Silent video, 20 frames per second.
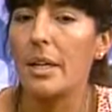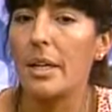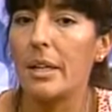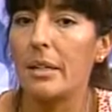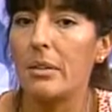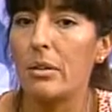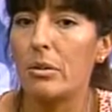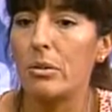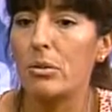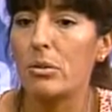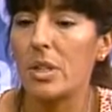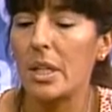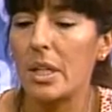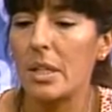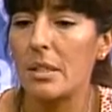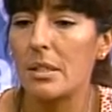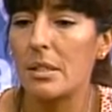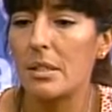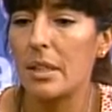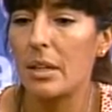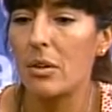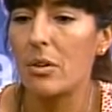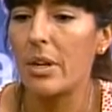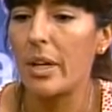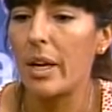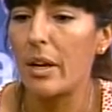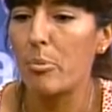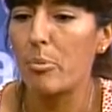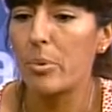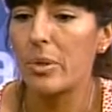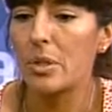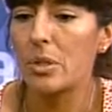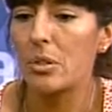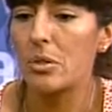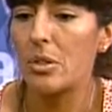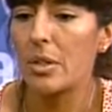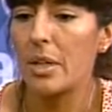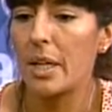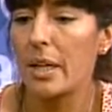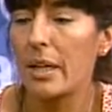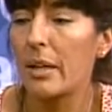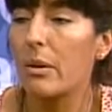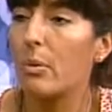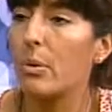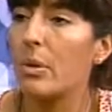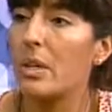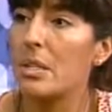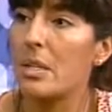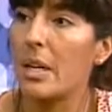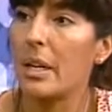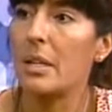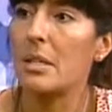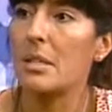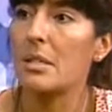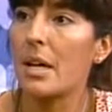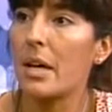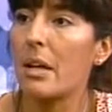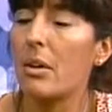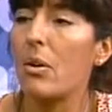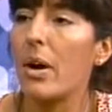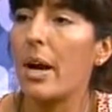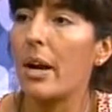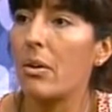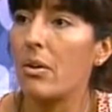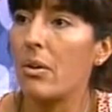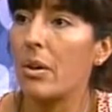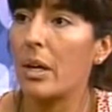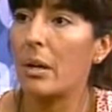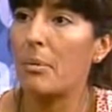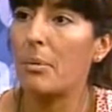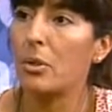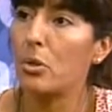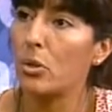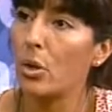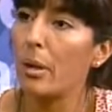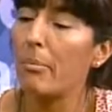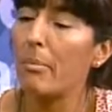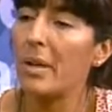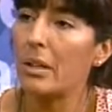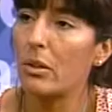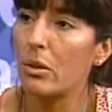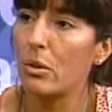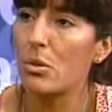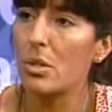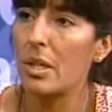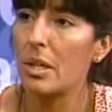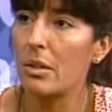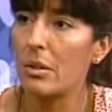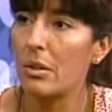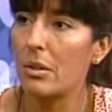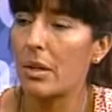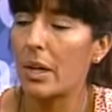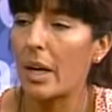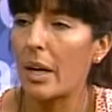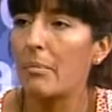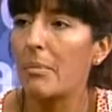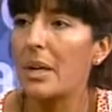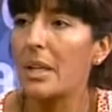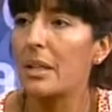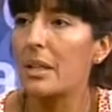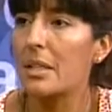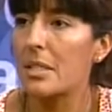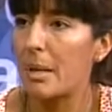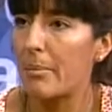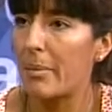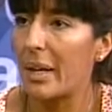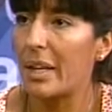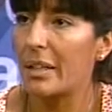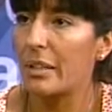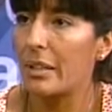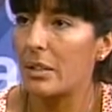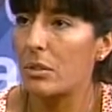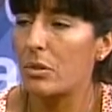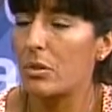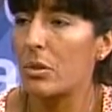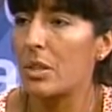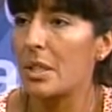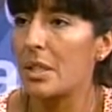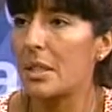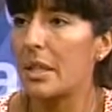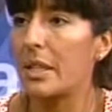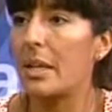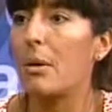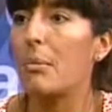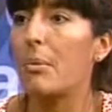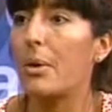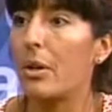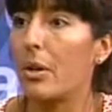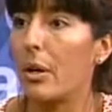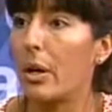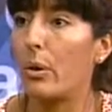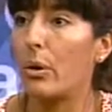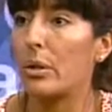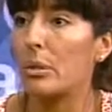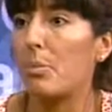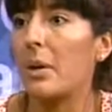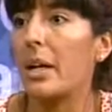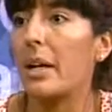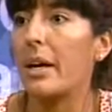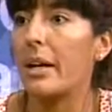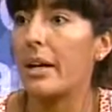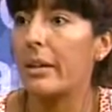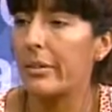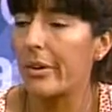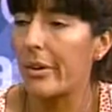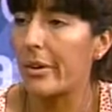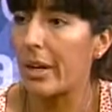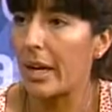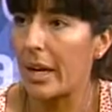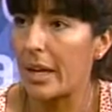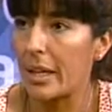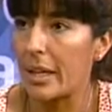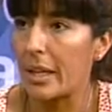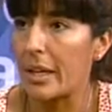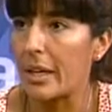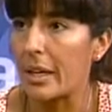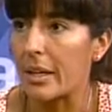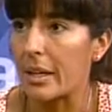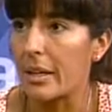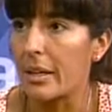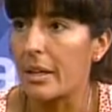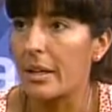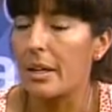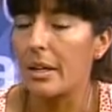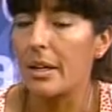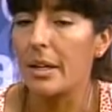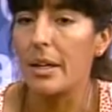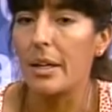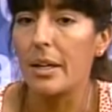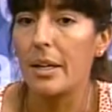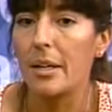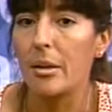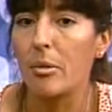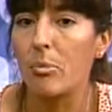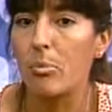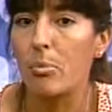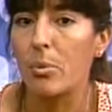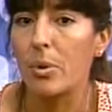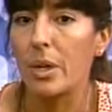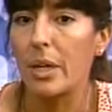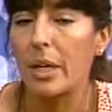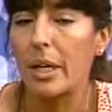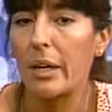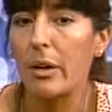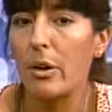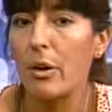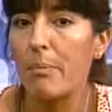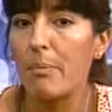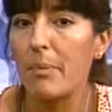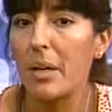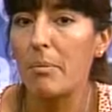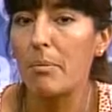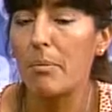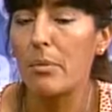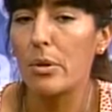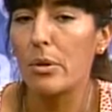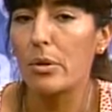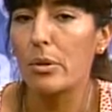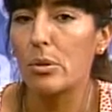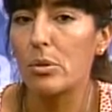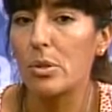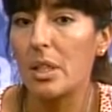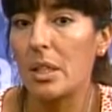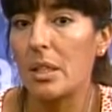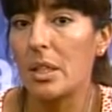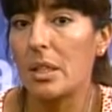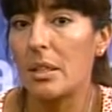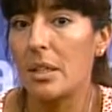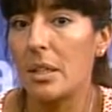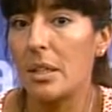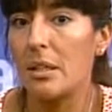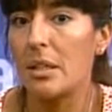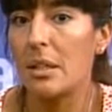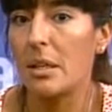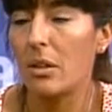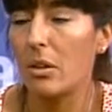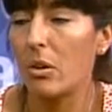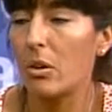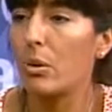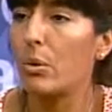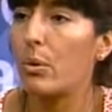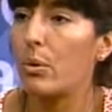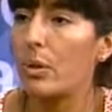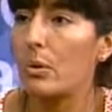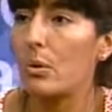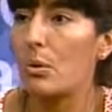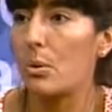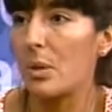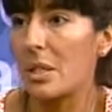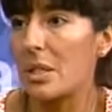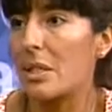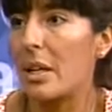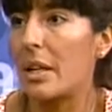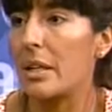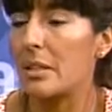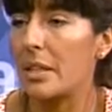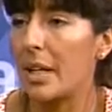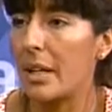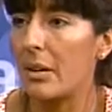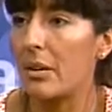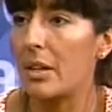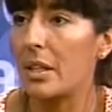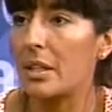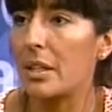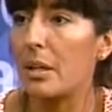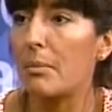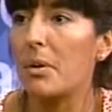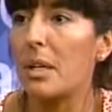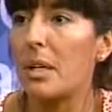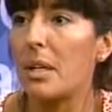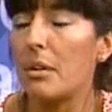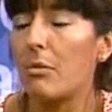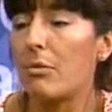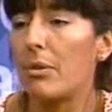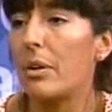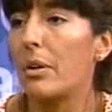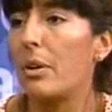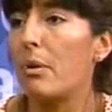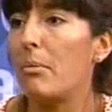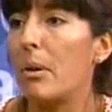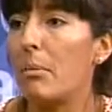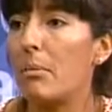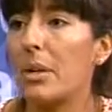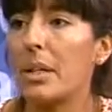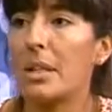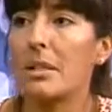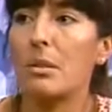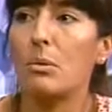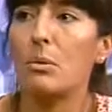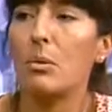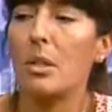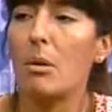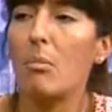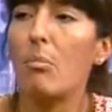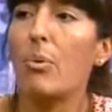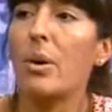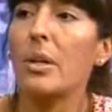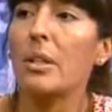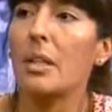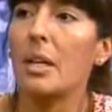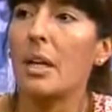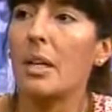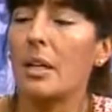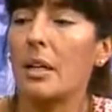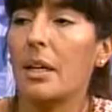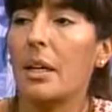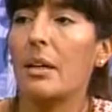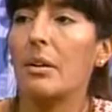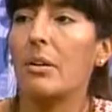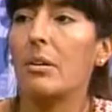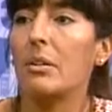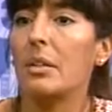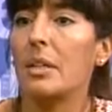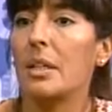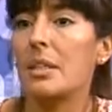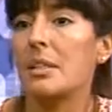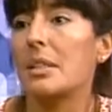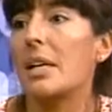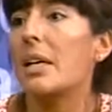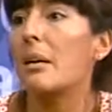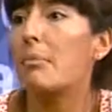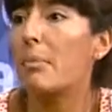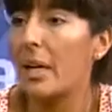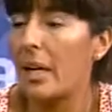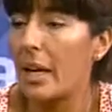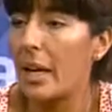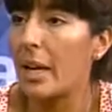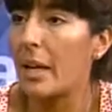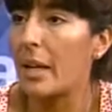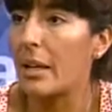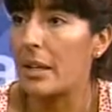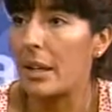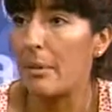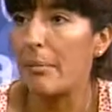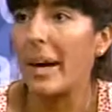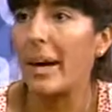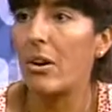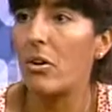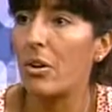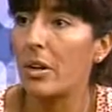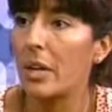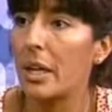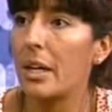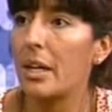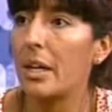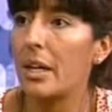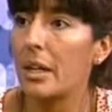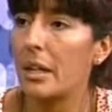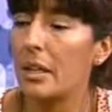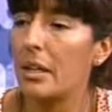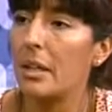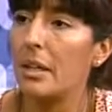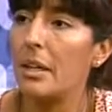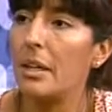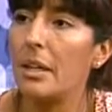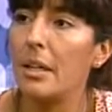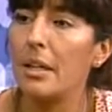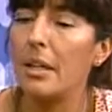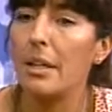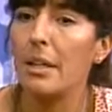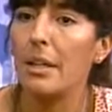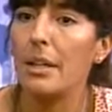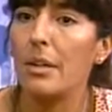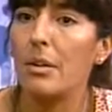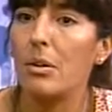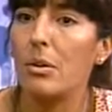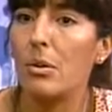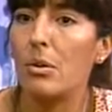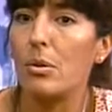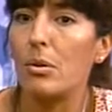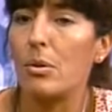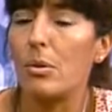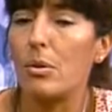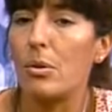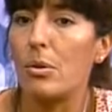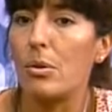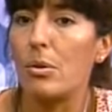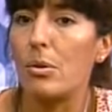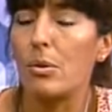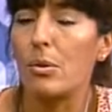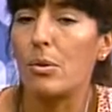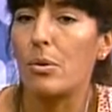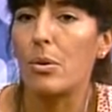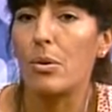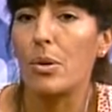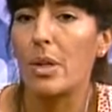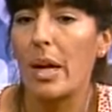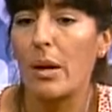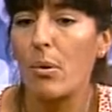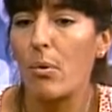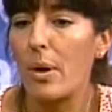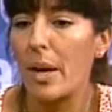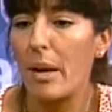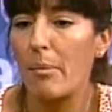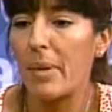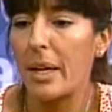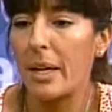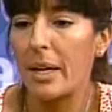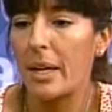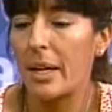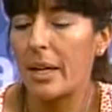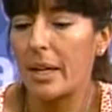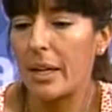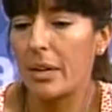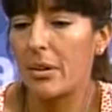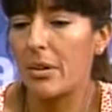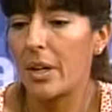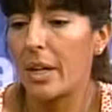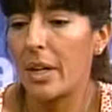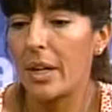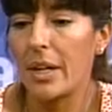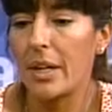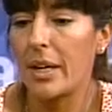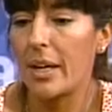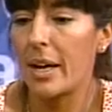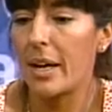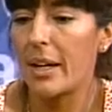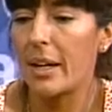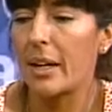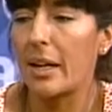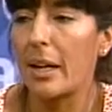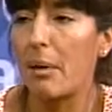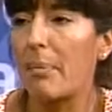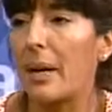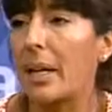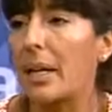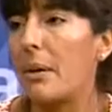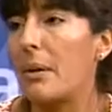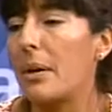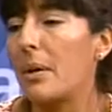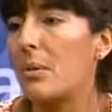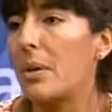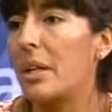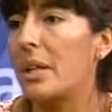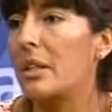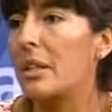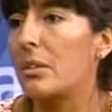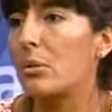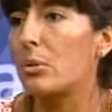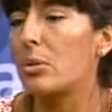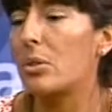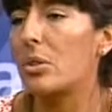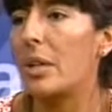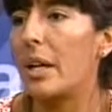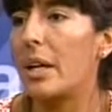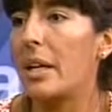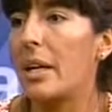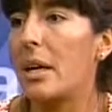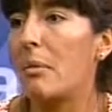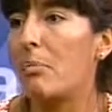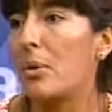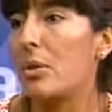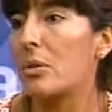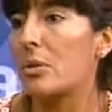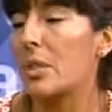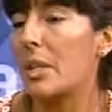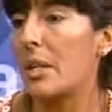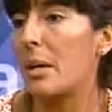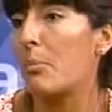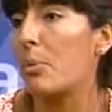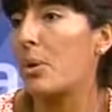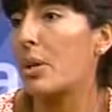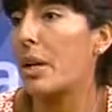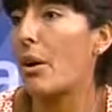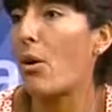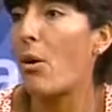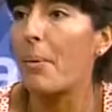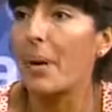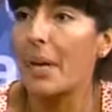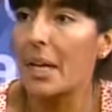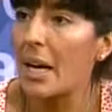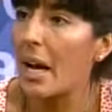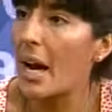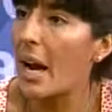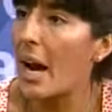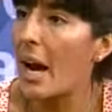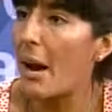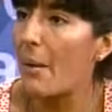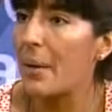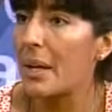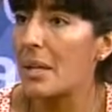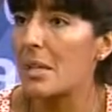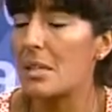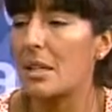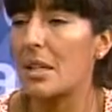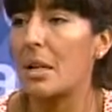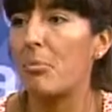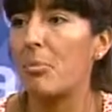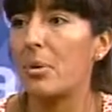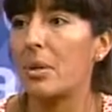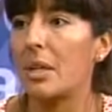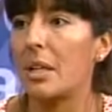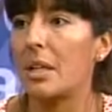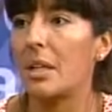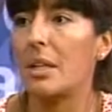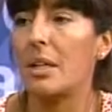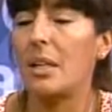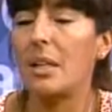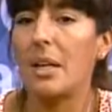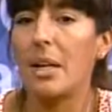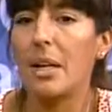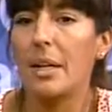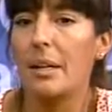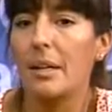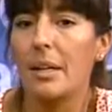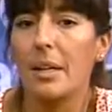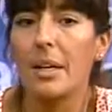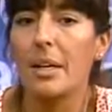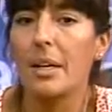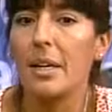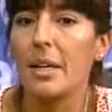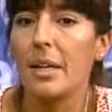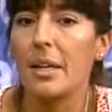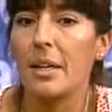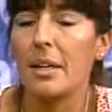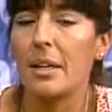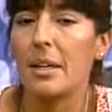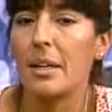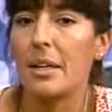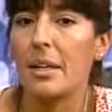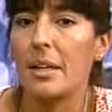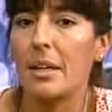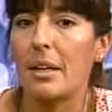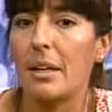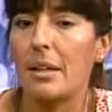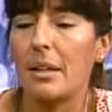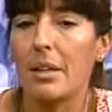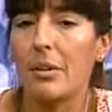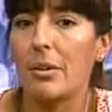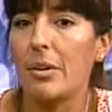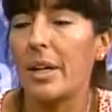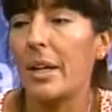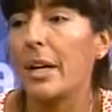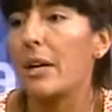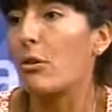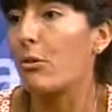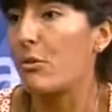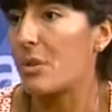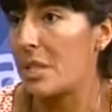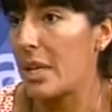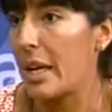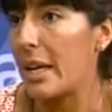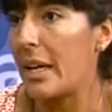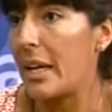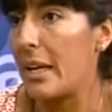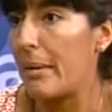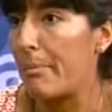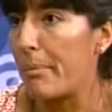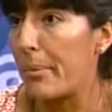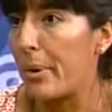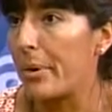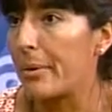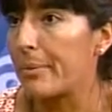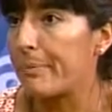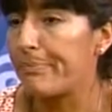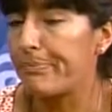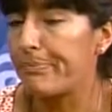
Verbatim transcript: Entonces, que hoy la oposición haya judicializado algo que votó el mendocino realmente llama la atención y sería bueno que lo explicaran con claridad, porque los mismos intendentes que hoy judicializaron esta medida fueron los mismos que hace un tiempo atrás dijeron, quizá de manera demagógica o, de alguna manera que no queda clara, respaldaban una institucionalidad, pero será porque gobernaban, será porque tenían, eh, digo, eran oficialismo,